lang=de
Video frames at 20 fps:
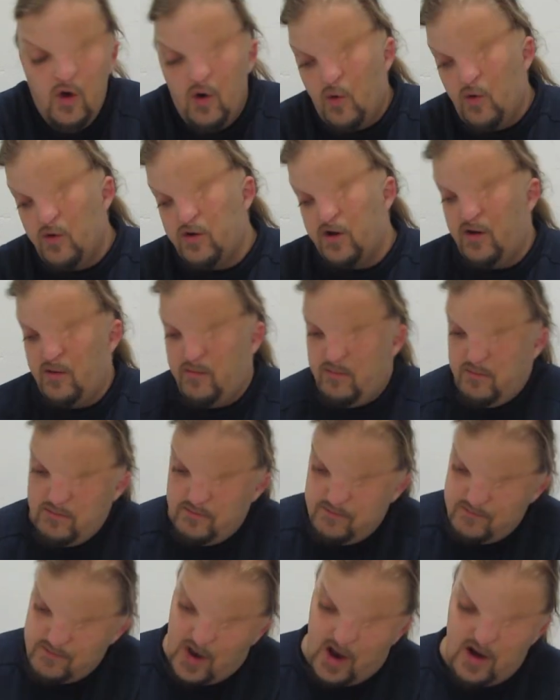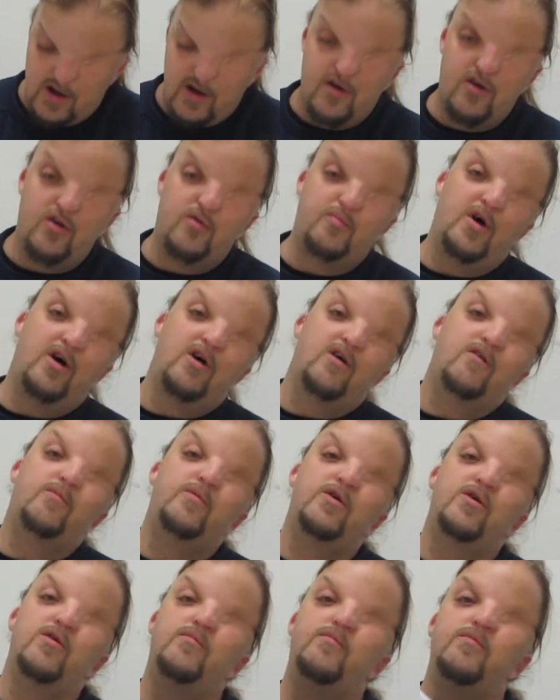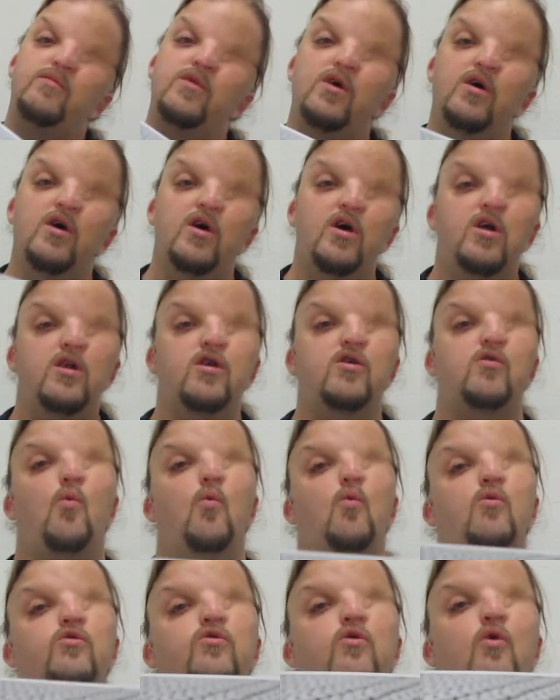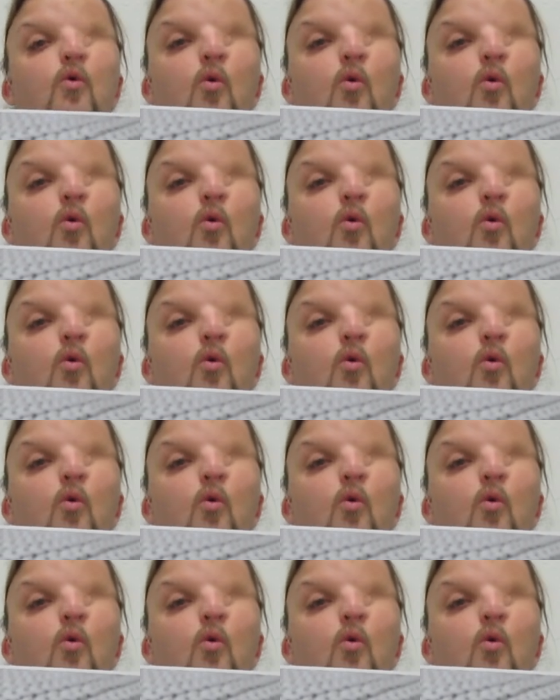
Oder anderes Beispiel, die große